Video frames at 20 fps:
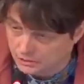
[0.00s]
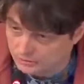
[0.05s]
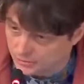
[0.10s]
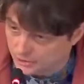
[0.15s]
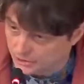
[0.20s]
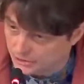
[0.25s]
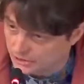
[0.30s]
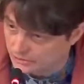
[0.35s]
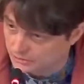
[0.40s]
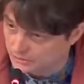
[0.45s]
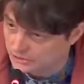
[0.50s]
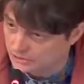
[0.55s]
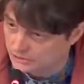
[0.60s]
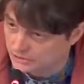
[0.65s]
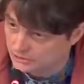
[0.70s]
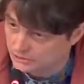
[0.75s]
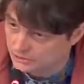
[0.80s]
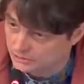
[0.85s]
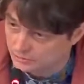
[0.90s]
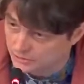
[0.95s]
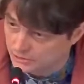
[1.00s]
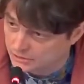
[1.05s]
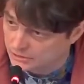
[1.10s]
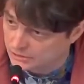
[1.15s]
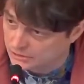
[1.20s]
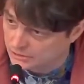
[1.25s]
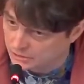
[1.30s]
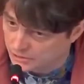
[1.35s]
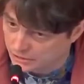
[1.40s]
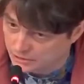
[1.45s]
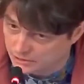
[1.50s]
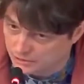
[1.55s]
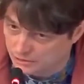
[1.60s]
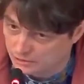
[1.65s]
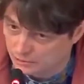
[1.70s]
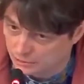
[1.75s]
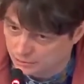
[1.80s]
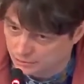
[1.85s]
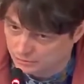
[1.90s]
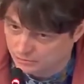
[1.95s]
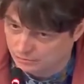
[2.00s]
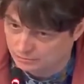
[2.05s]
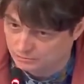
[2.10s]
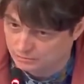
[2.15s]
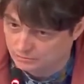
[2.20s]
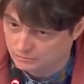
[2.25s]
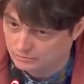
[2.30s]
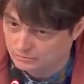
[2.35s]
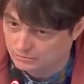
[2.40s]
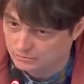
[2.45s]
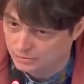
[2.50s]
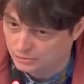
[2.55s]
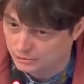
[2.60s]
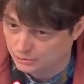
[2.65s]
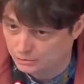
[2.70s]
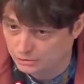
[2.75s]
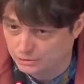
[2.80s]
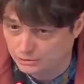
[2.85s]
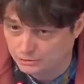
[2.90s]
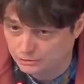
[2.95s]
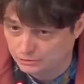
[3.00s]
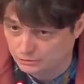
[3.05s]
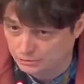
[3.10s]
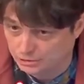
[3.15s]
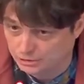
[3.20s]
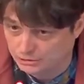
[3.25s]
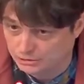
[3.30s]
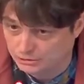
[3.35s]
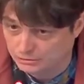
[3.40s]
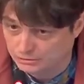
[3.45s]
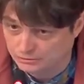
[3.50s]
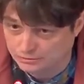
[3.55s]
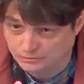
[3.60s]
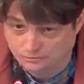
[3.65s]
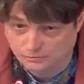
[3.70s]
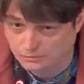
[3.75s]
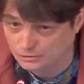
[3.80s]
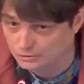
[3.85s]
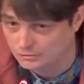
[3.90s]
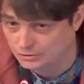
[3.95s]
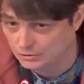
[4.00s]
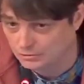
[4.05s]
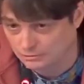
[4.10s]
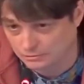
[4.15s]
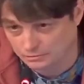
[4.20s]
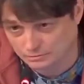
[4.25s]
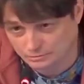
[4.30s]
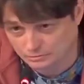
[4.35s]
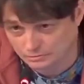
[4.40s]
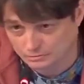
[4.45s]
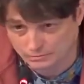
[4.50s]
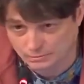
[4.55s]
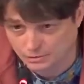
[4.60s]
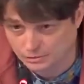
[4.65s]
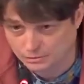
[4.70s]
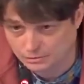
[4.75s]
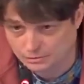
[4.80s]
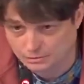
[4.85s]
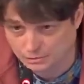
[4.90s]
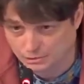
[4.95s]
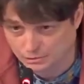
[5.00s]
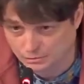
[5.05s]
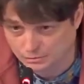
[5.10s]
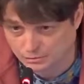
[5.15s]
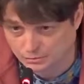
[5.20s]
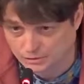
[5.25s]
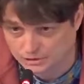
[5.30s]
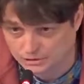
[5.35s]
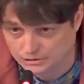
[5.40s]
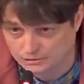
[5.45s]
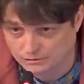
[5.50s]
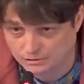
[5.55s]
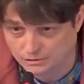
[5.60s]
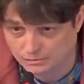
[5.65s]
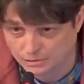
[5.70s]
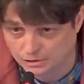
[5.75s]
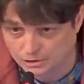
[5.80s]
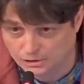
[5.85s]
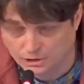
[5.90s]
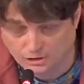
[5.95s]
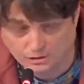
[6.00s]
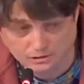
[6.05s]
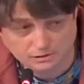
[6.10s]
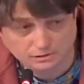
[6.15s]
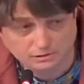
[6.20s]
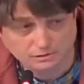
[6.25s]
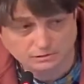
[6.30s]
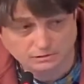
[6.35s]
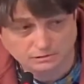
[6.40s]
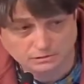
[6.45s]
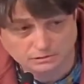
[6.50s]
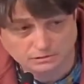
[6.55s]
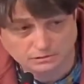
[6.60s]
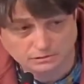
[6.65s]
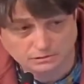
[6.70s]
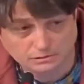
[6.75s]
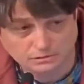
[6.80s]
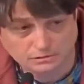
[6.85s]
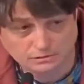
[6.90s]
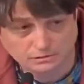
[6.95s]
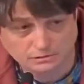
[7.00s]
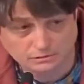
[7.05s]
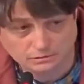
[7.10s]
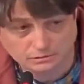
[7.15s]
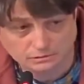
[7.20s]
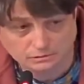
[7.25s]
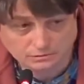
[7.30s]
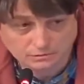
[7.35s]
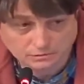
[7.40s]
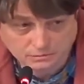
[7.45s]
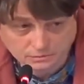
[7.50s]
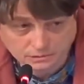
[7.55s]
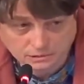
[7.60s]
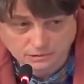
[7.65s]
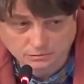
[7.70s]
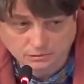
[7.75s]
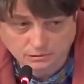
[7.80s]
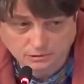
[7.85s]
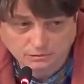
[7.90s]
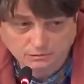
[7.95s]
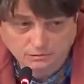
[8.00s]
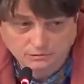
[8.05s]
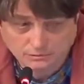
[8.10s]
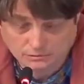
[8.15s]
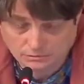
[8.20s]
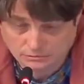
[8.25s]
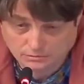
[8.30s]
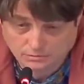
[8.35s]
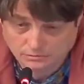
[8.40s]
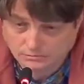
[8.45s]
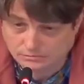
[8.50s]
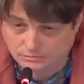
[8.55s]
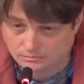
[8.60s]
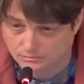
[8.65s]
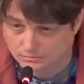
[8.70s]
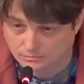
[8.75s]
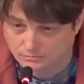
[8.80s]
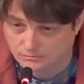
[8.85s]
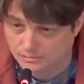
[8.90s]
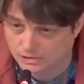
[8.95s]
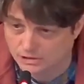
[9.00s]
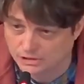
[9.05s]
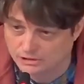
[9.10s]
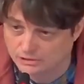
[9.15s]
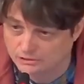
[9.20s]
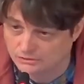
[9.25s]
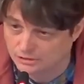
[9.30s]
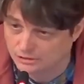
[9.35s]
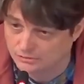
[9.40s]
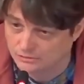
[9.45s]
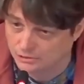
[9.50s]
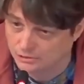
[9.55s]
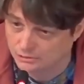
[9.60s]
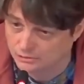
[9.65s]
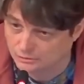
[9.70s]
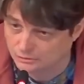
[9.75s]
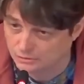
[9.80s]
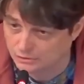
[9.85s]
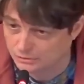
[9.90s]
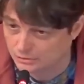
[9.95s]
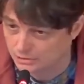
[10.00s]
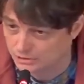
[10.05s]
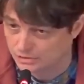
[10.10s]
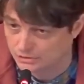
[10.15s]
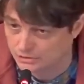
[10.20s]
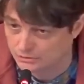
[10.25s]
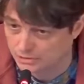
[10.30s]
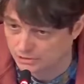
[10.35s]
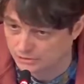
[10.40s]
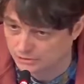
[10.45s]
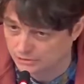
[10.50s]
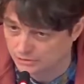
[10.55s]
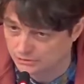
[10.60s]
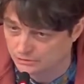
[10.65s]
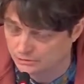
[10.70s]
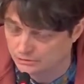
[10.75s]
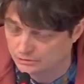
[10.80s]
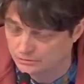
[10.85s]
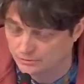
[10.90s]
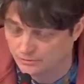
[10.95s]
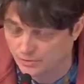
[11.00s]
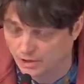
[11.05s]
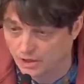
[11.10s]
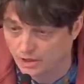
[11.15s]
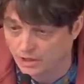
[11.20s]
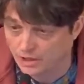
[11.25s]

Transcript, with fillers: их программисты и в бизнес аналитики тоже переучить не удастся. Вот вам просто еще массовая специальность, э, с которой в ближайшее время что-нибудь обязательно произойдет.